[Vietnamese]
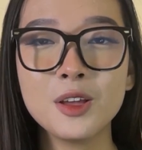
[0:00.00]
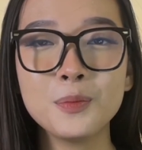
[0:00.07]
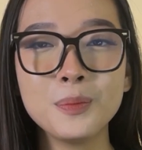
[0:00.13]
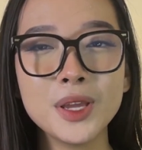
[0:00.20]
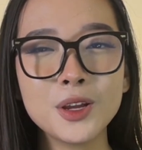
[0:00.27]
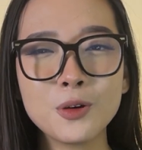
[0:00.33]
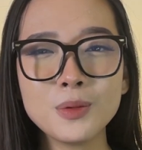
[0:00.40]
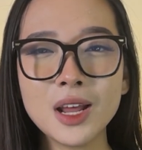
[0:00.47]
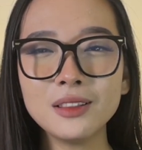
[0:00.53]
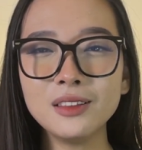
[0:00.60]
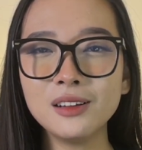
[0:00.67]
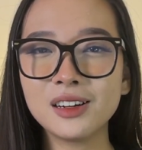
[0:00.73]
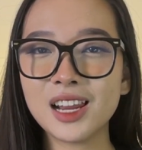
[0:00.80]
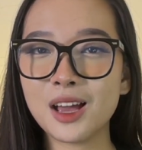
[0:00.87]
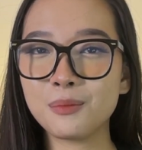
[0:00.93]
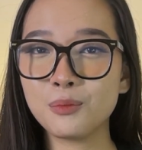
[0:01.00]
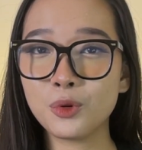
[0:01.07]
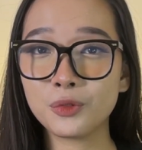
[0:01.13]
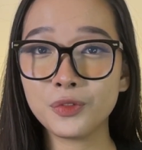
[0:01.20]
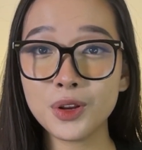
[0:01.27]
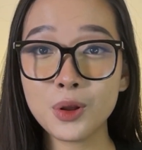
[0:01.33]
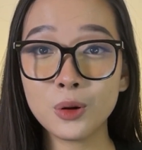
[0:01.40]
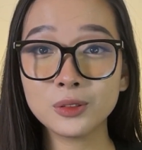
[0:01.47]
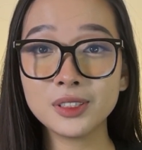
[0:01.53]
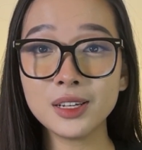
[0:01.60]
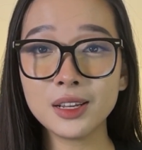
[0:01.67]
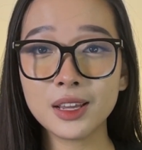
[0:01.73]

Mình cũng đã từng làm một video rất